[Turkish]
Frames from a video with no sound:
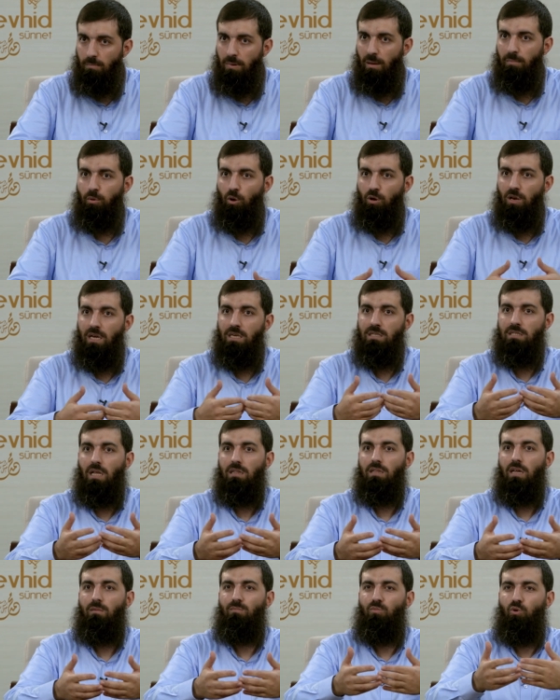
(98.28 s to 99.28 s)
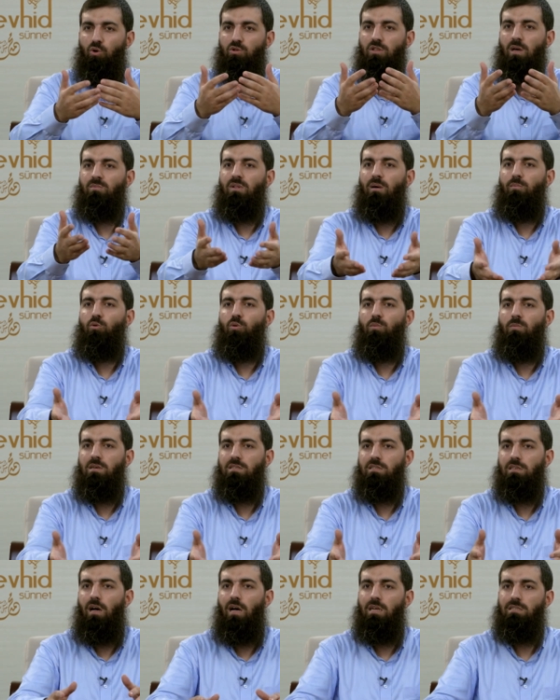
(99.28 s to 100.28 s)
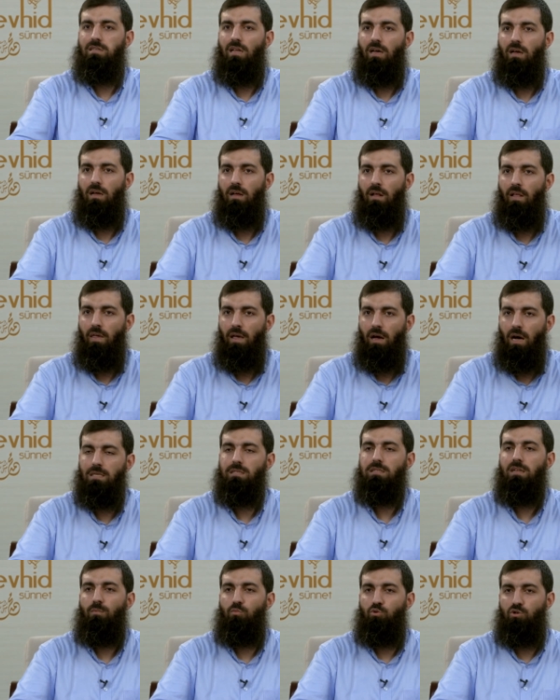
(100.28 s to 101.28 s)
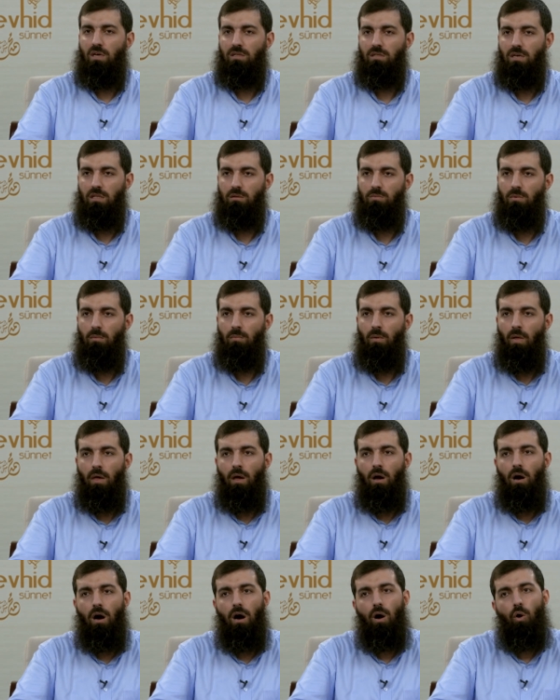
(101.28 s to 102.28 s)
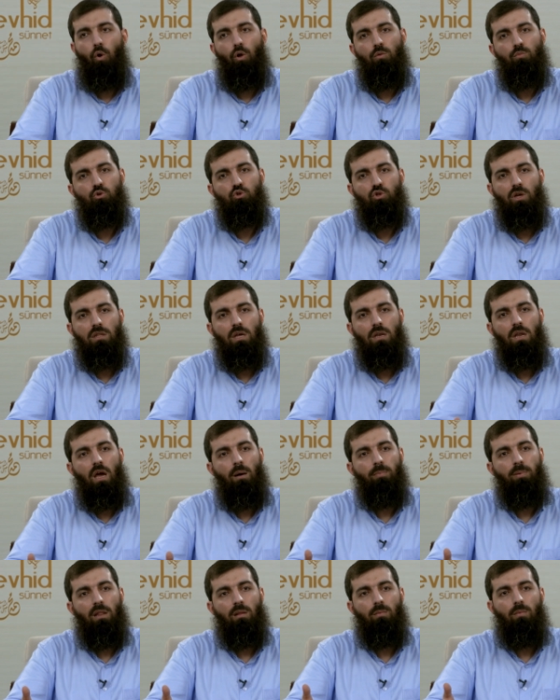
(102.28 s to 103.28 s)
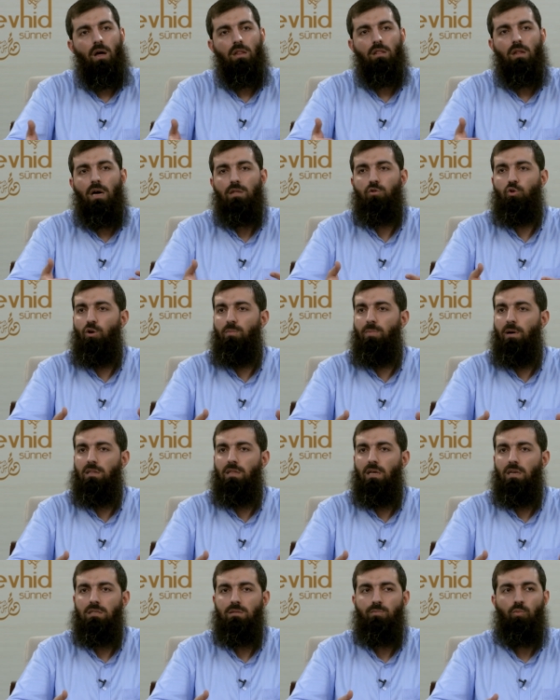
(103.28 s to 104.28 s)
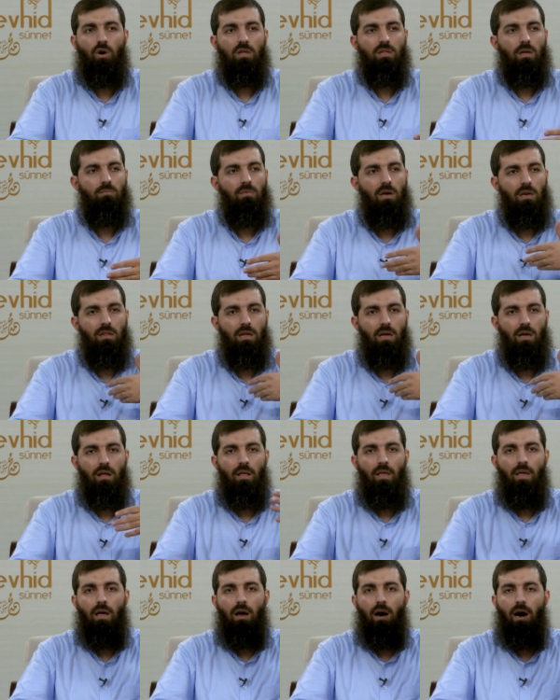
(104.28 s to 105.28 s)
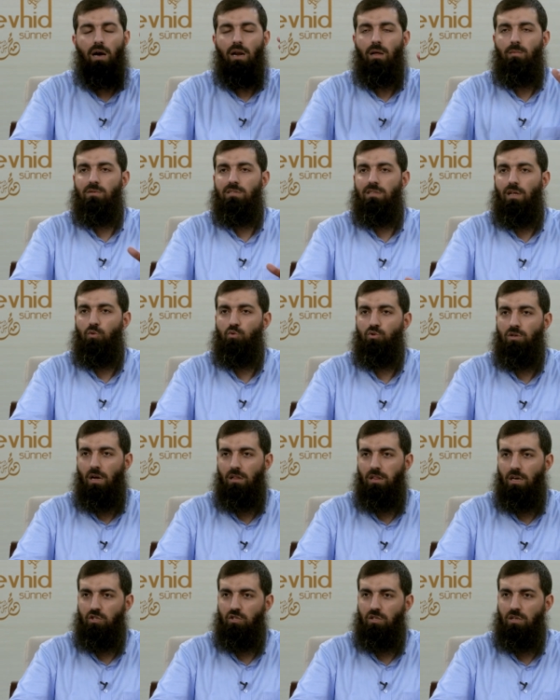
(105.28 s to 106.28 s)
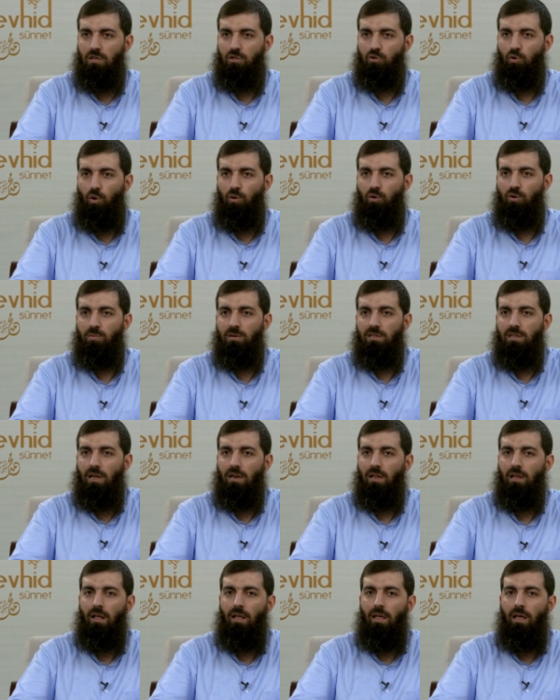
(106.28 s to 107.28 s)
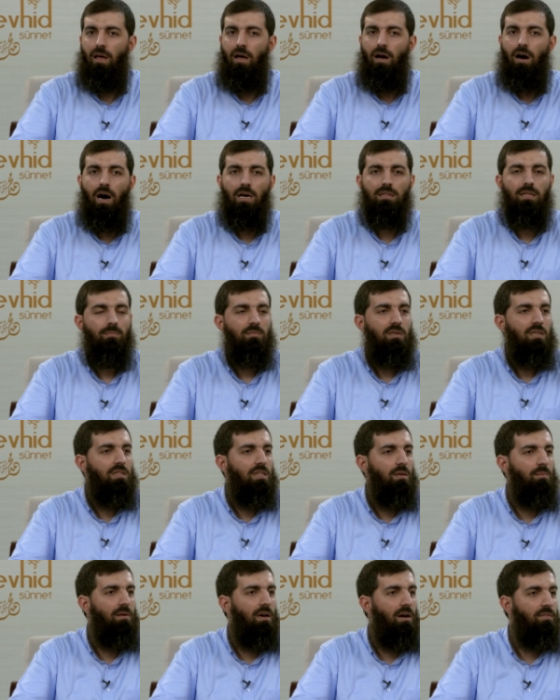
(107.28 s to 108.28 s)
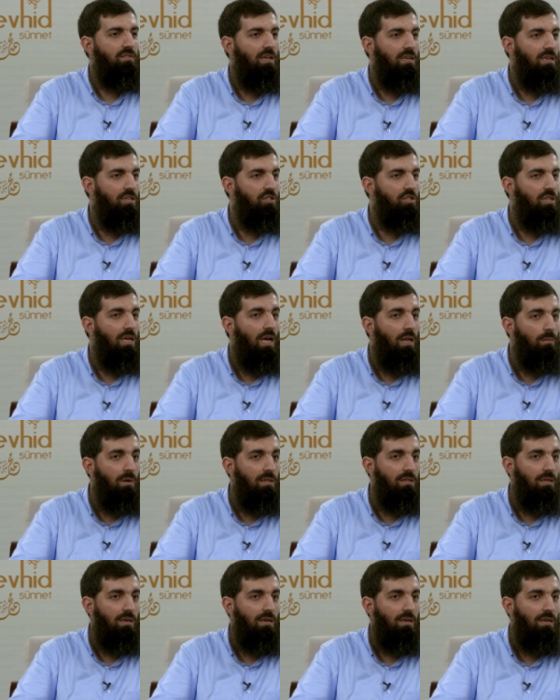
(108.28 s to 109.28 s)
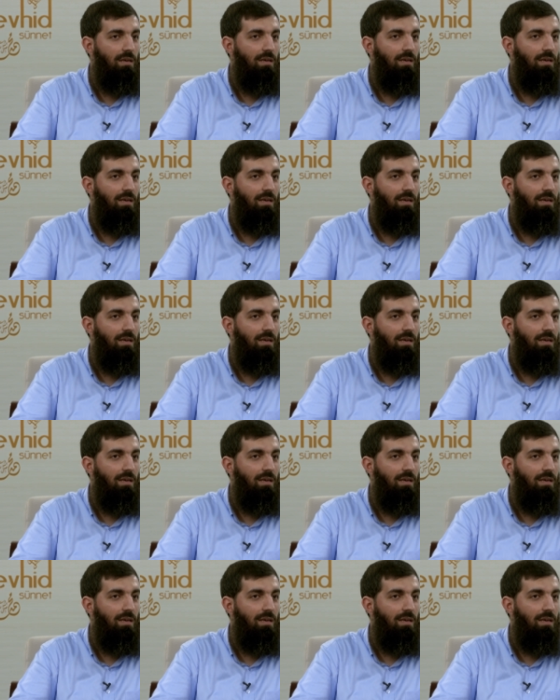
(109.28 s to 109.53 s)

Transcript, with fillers: Ben böyle insanların bu ortamda bulunmasına asla asla müsaade etmem. Ha olmuşsa da ne yapalım? Allah'a tövbe ederiz. Bu adamları da aramızdan uzaklaştırırız. Olur biter. Adam gitti bir hafta geçti gelmedi.